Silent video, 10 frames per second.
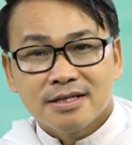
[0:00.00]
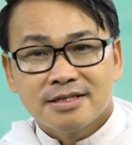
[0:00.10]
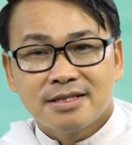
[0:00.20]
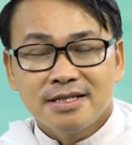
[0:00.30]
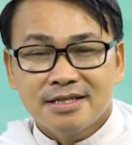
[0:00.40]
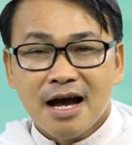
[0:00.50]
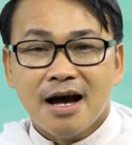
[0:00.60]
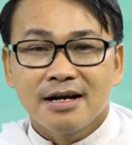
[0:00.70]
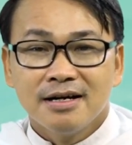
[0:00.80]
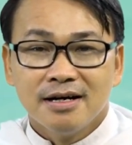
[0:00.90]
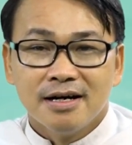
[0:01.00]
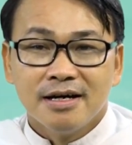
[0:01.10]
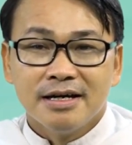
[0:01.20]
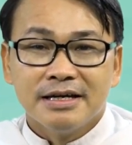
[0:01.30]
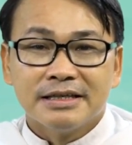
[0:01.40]
sinh ra người
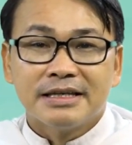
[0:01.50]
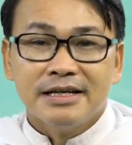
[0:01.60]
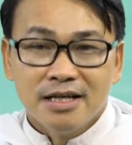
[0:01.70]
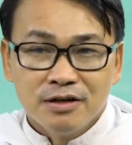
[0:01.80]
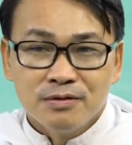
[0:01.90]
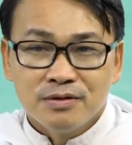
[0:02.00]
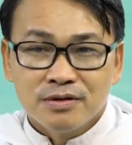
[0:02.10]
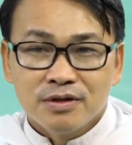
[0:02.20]
tín hữu